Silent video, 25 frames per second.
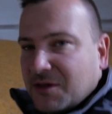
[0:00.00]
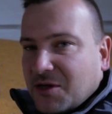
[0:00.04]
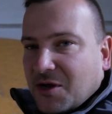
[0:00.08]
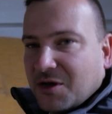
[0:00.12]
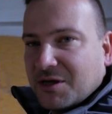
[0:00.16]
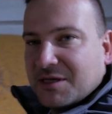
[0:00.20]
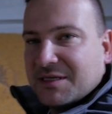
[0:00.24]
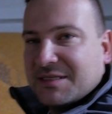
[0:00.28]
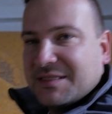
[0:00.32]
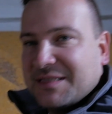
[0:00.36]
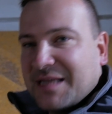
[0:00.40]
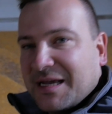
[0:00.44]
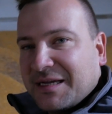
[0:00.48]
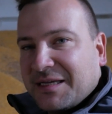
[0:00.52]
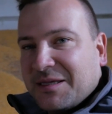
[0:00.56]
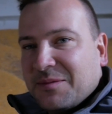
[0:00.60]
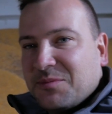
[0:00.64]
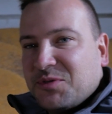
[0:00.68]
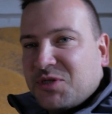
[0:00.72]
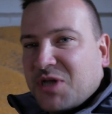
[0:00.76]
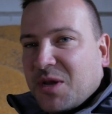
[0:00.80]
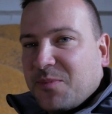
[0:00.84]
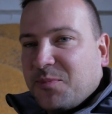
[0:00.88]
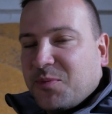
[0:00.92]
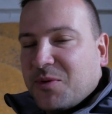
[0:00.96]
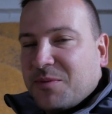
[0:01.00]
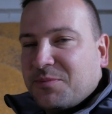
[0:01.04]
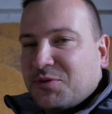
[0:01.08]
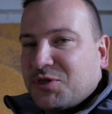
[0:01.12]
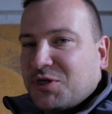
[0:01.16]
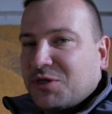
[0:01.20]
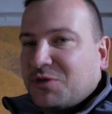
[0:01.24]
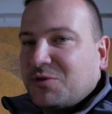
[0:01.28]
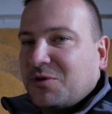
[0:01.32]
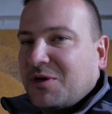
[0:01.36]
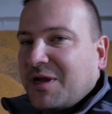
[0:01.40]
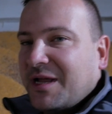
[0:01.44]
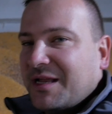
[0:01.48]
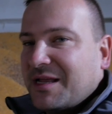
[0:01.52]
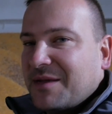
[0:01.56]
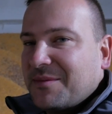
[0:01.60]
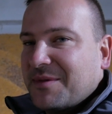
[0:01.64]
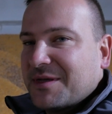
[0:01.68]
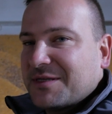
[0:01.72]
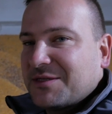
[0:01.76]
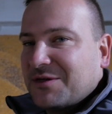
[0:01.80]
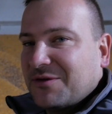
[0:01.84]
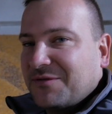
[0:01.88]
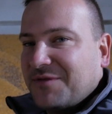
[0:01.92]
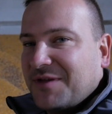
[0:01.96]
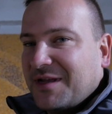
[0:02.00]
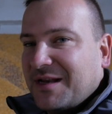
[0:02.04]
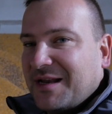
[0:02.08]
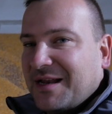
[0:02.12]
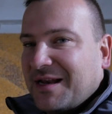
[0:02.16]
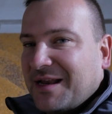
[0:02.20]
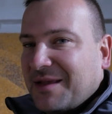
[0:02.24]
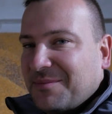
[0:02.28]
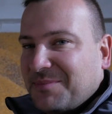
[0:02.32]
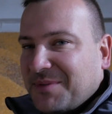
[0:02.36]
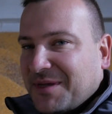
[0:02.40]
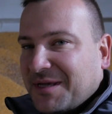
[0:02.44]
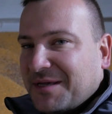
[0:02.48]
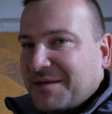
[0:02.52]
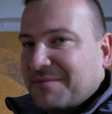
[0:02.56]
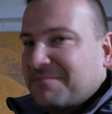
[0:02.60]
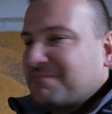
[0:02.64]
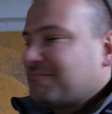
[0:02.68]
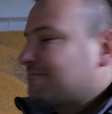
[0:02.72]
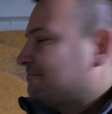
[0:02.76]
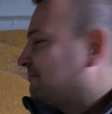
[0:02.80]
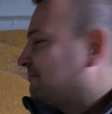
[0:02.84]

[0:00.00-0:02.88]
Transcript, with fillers: No i z takim ciepłym przytuleniem jest o wiele lepiej.